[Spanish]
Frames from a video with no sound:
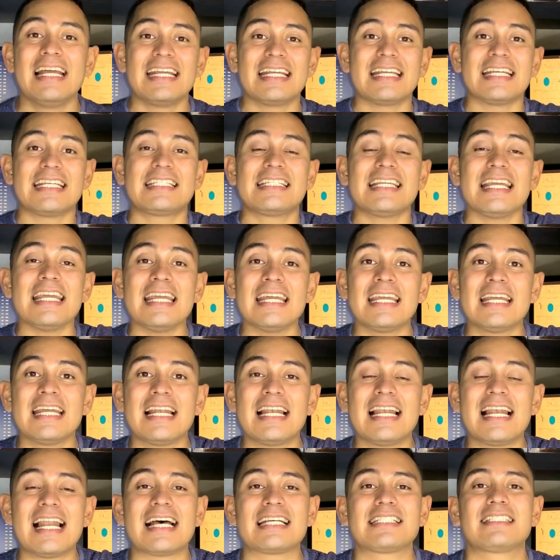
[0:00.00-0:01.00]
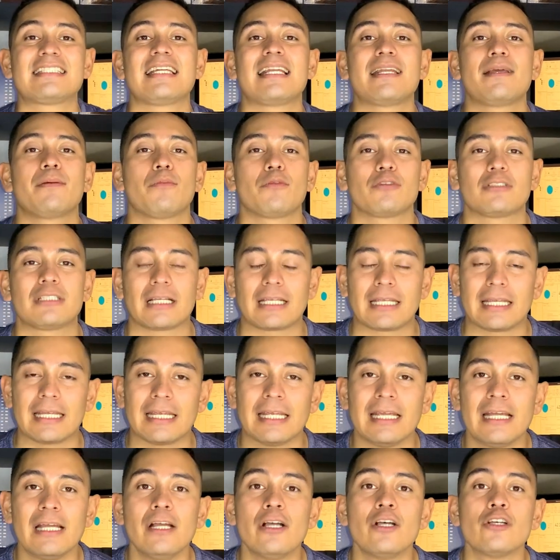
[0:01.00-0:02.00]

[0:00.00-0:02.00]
Y sí, las tenemos aquí.